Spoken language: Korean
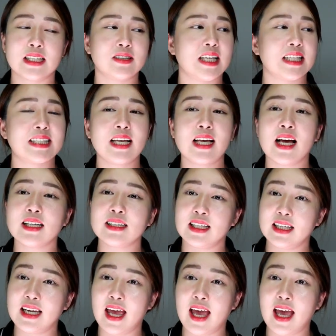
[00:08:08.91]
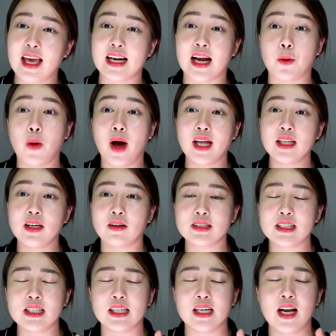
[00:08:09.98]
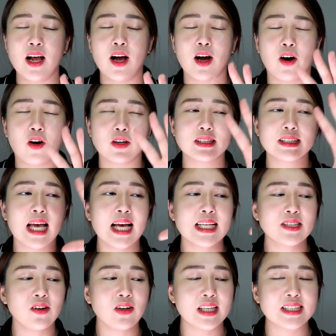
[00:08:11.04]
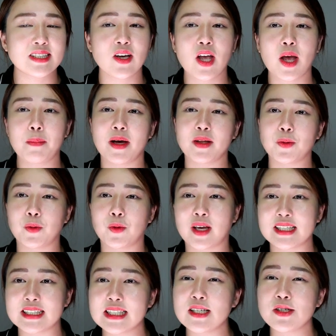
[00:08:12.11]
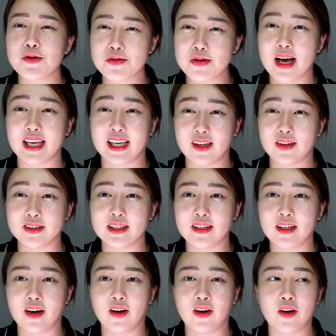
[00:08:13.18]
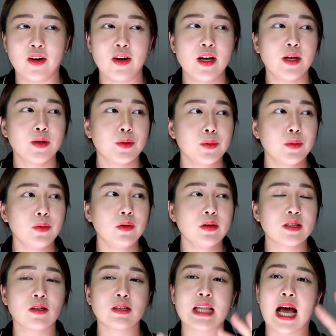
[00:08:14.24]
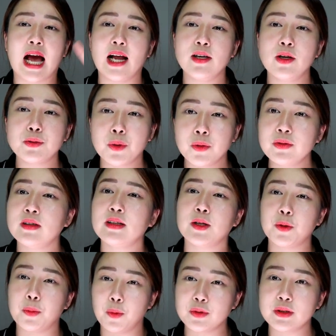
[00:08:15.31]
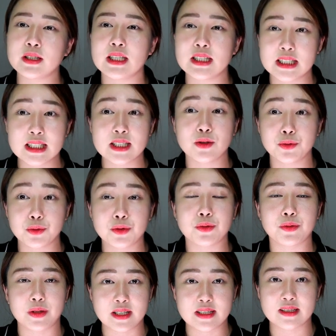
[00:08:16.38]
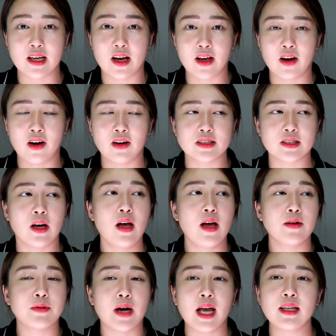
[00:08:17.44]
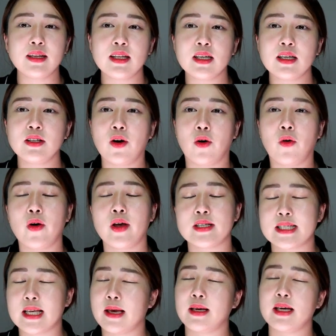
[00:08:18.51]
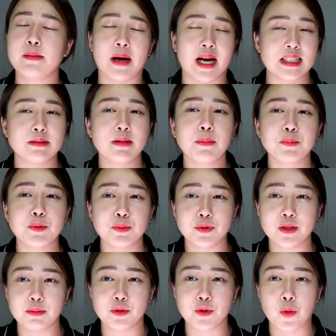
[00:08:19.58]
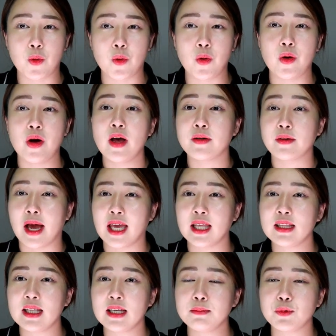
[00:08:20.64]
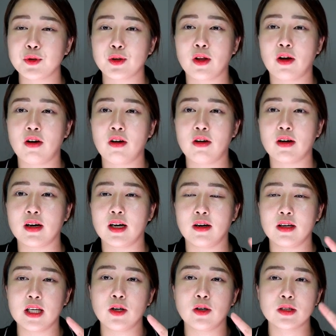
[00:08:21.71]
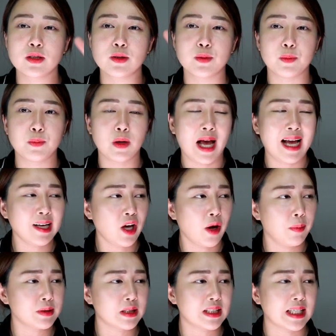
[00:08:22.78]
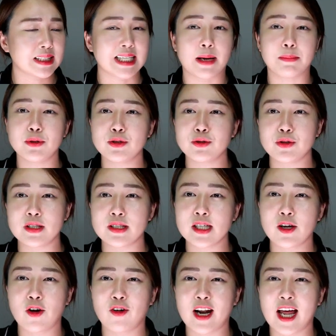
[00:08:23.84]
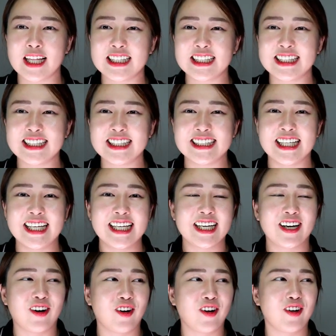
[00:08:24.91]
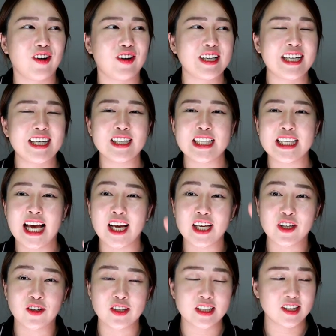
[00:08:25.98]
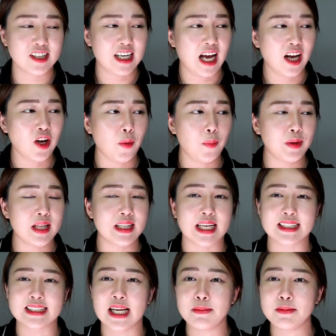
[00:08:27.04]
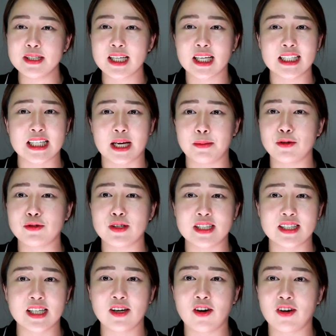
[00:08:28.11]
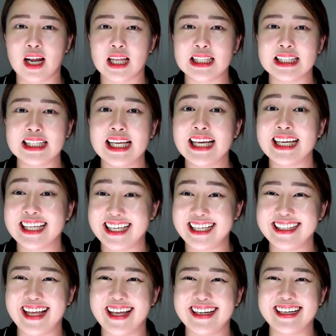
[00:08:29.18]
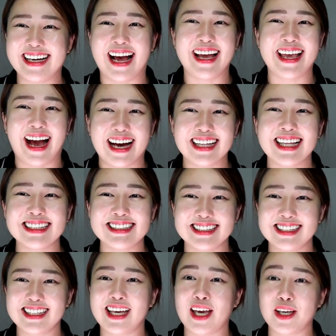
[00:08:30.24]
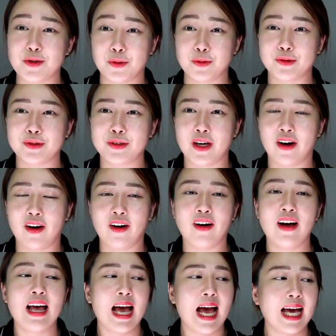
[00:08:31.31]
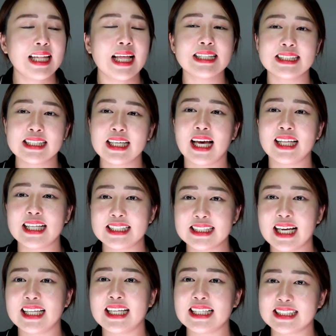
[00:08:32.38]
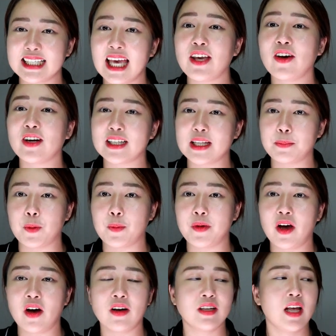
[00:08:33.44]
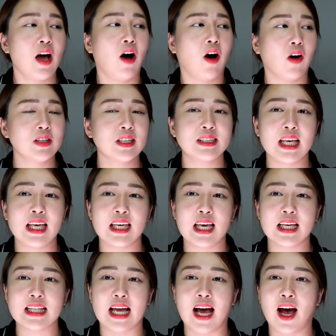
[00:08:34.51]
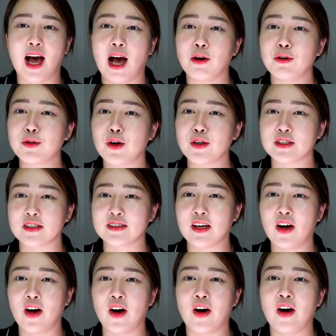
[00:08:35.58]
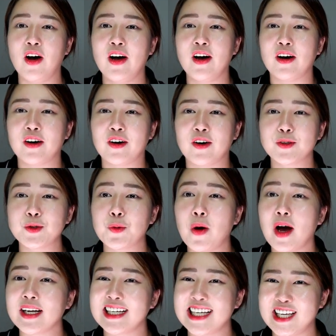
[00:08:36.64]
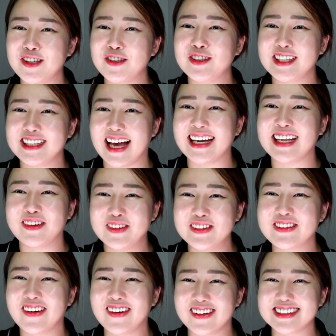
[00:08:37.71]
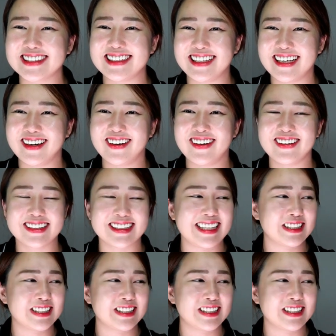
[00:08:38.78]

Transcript: 그래서 내 생각은 이래라고 하는 것을 어, 짜져 있어야만 그렇게 쓸 수가 있거든요. 또 그걸 다 알려줬는데도 못 쓰는 친구들도 있어요. 그래서 라이팅은 영어의 제일 마지막 부분이므로 라이팅부터 어, 이것을 한꺼번에 다 잡을 수 있을 거라는 어, 이, 이 이것들을 한꺼번에 다 짧은 시간에 잡을 수 있을 거라는 기대를 아예 안 하시는 게 좋고요. 하나씩 하나씩 하나씩 해결하다 보면 어느새 이게 다 아우러져서 어, 조화를 이루는 날이 올 거거든요.